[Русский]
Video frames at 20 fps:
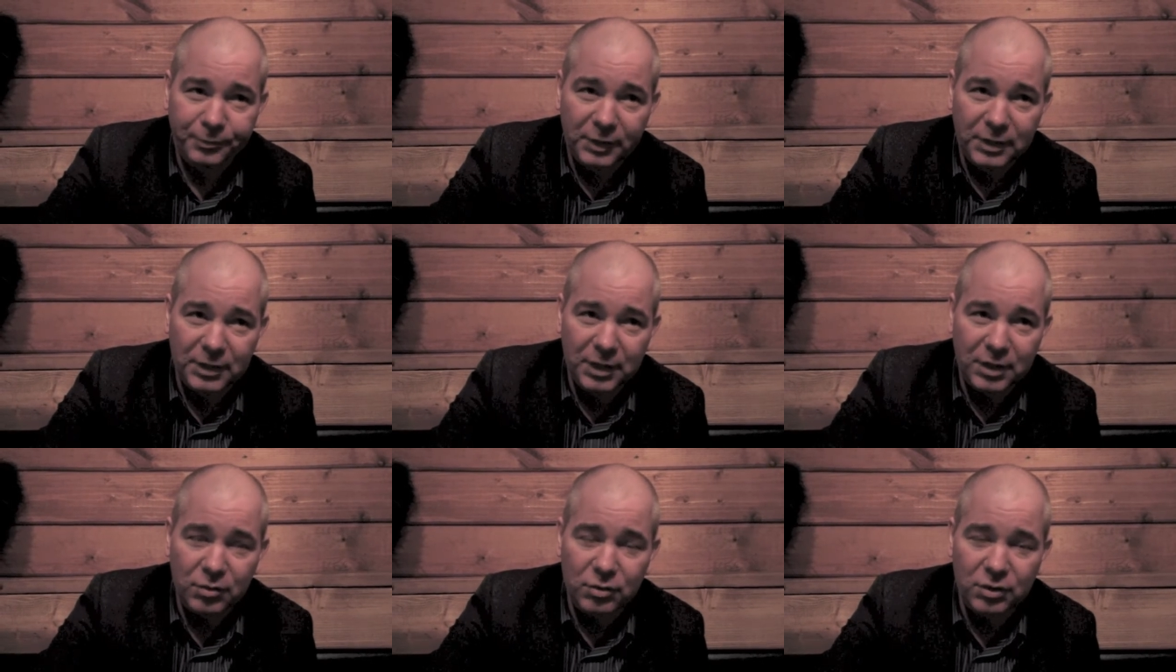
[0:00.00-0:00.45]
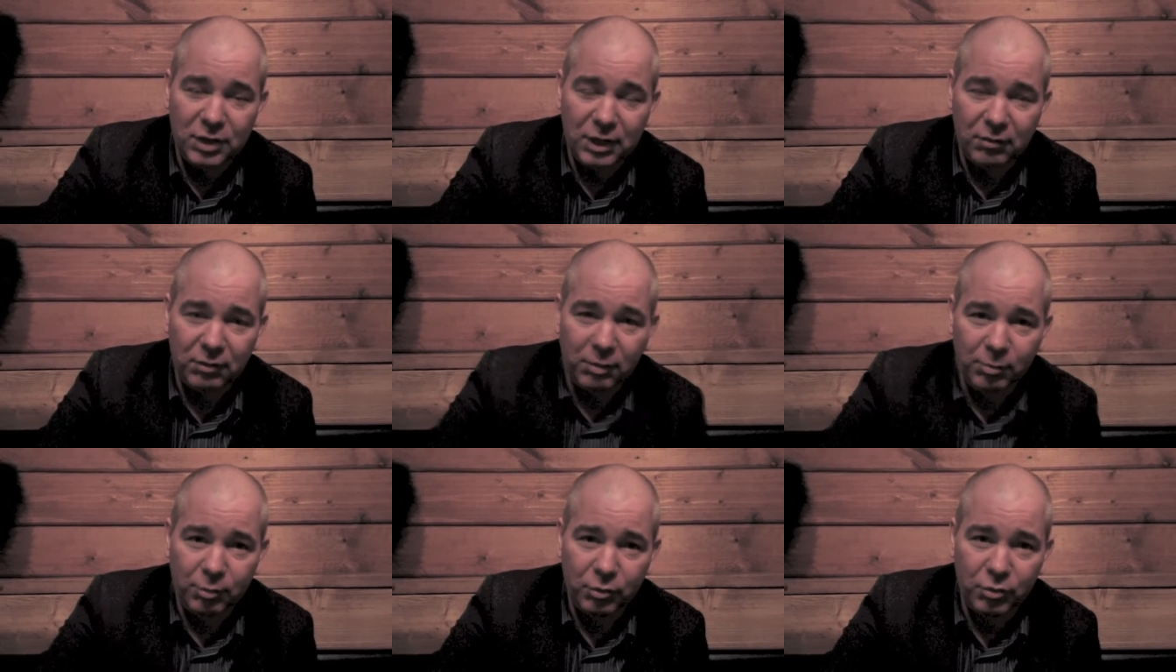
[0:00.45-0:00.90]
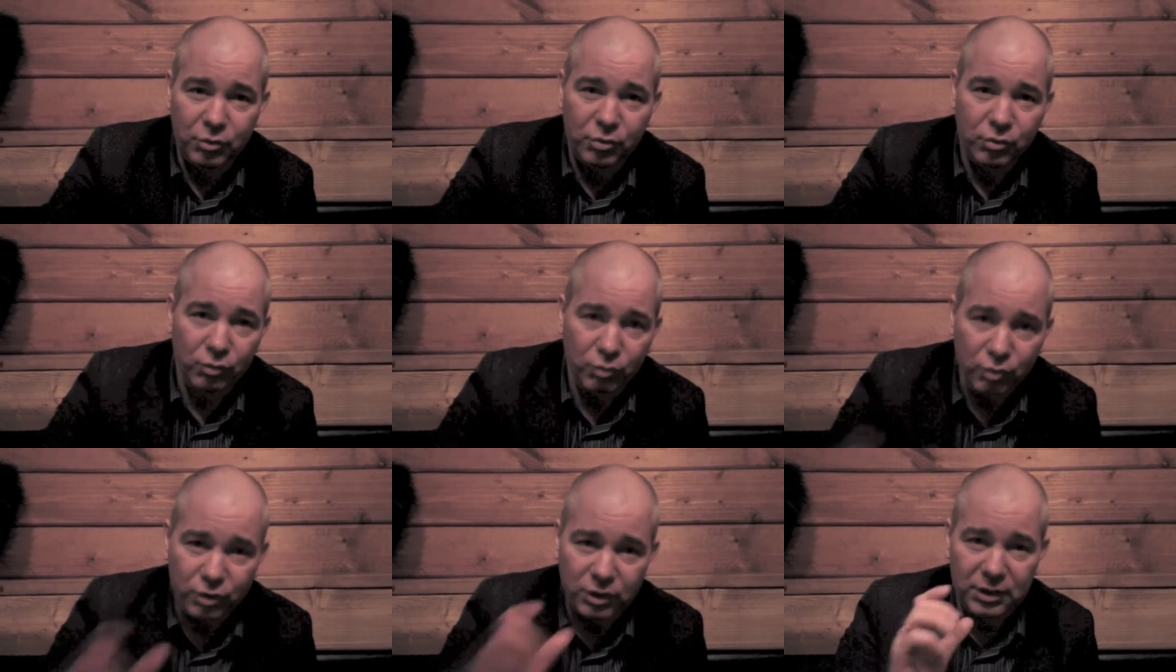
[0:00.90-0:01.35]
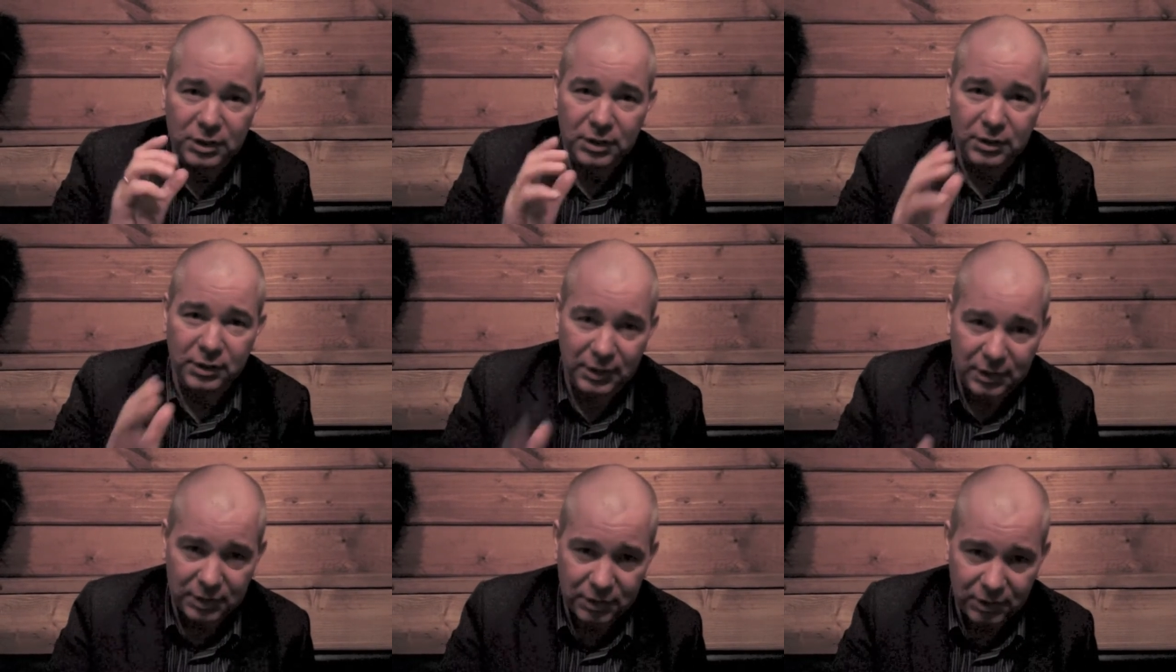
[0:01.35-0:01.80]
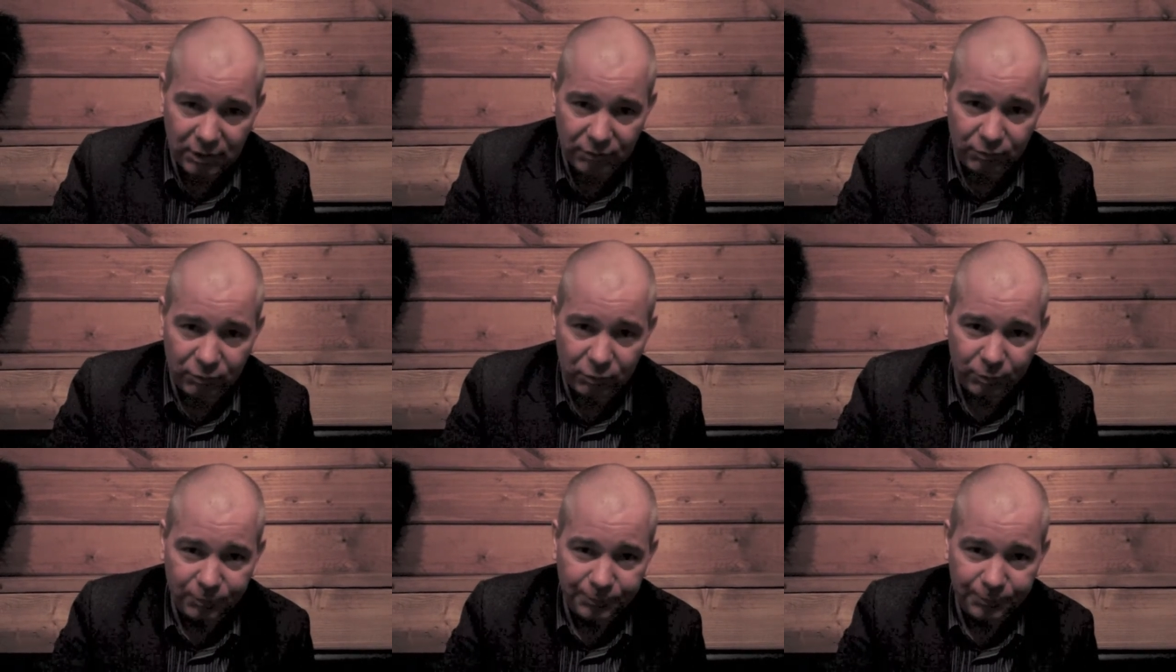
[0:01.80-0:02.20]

сразу стоял вопрос, что нужно делать доставку.